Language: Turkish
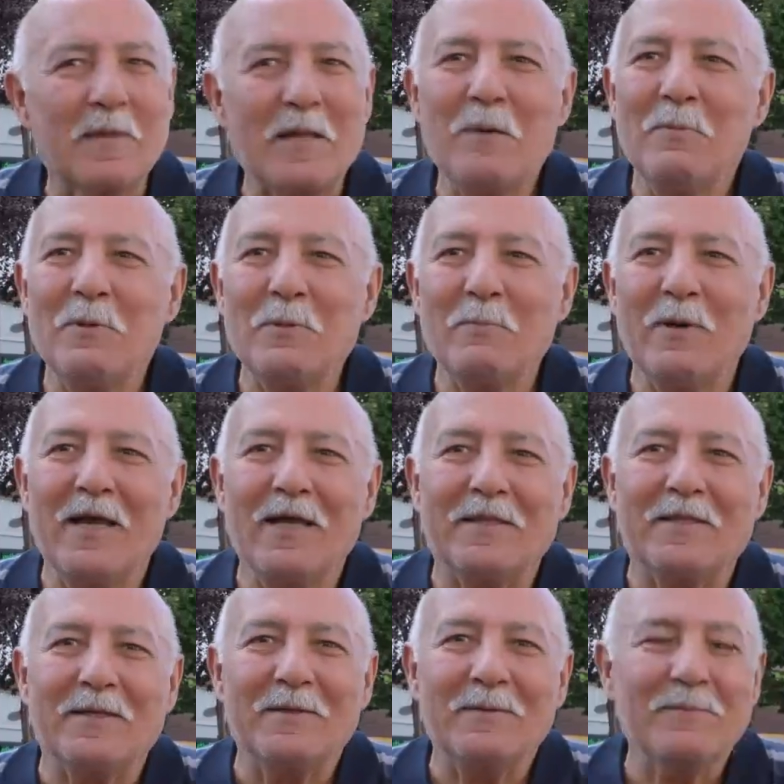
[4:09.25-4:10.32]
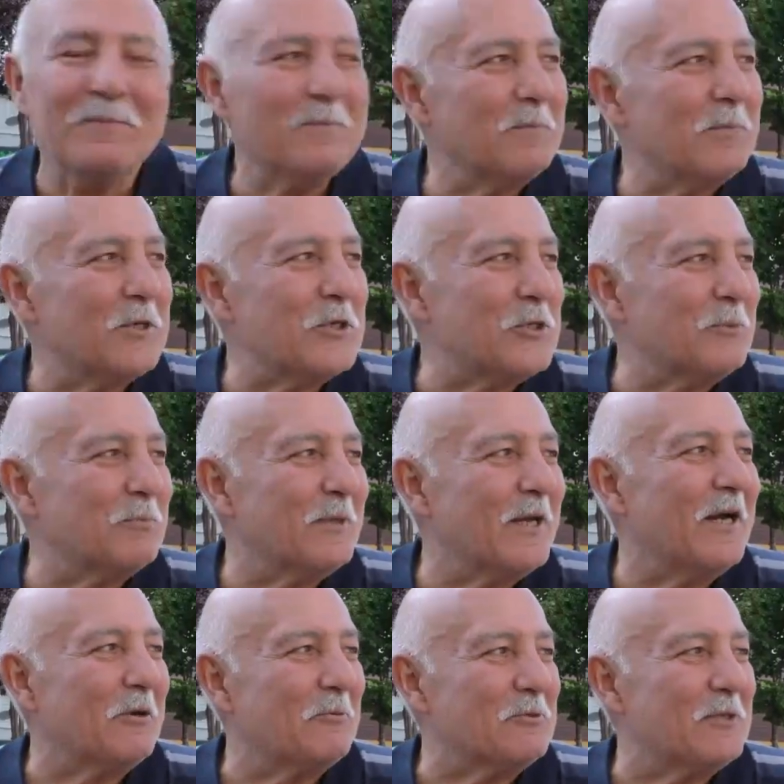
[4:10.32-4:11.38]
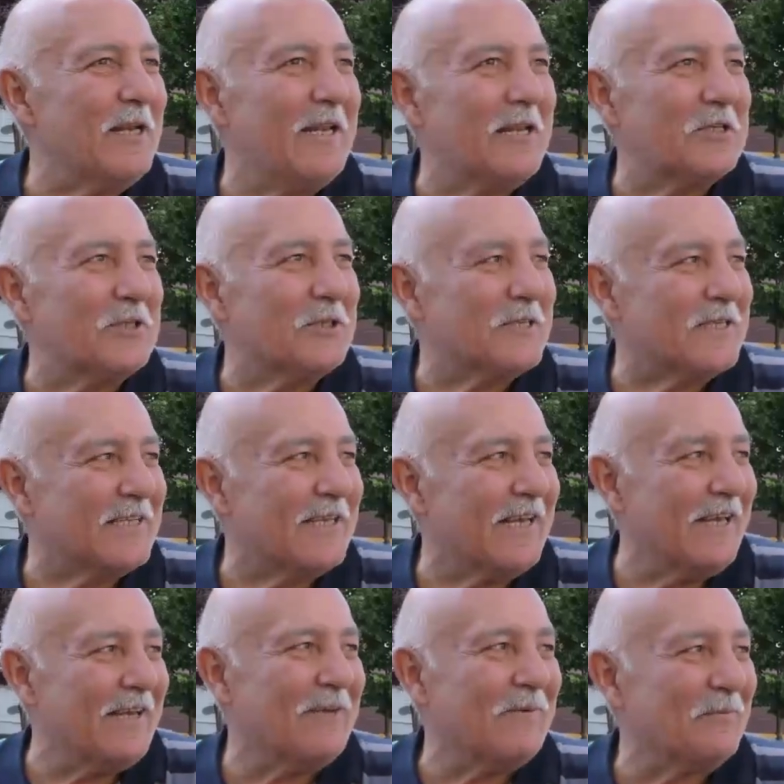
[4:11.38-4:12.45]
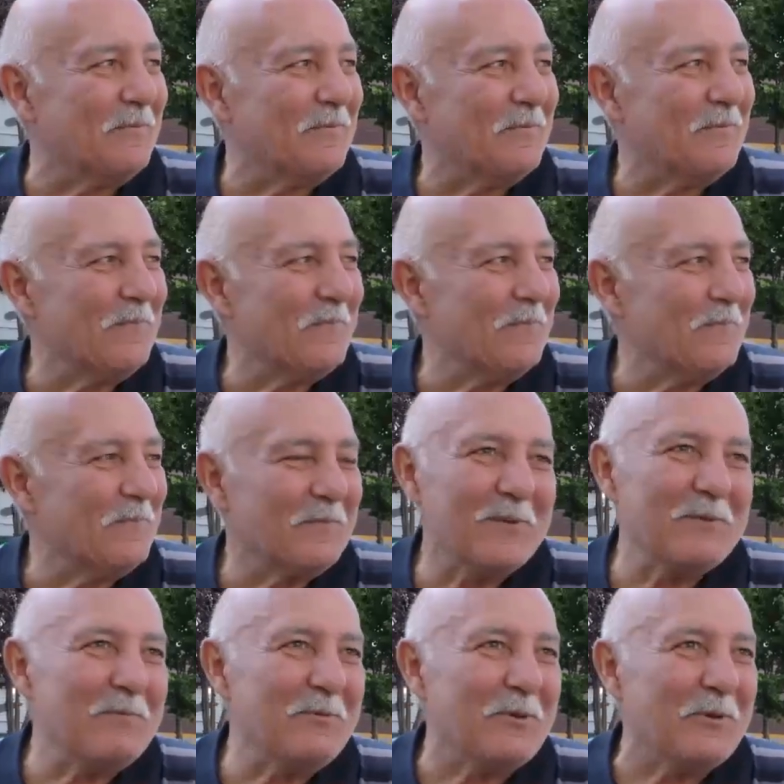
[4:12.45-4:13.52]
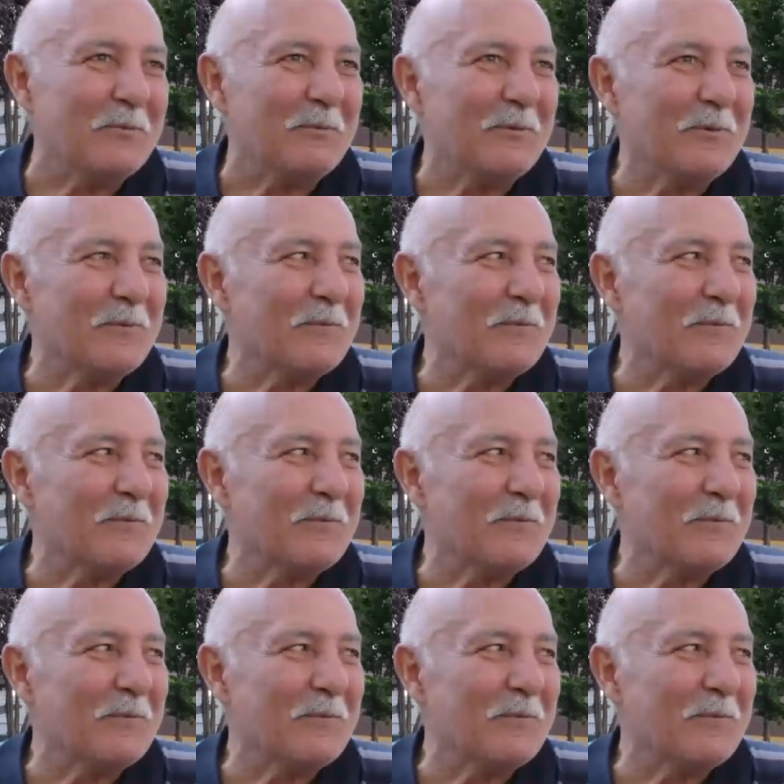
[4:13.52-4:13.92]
ne bileyim hayat geçim daha güzelleşirse, bilmiyorum.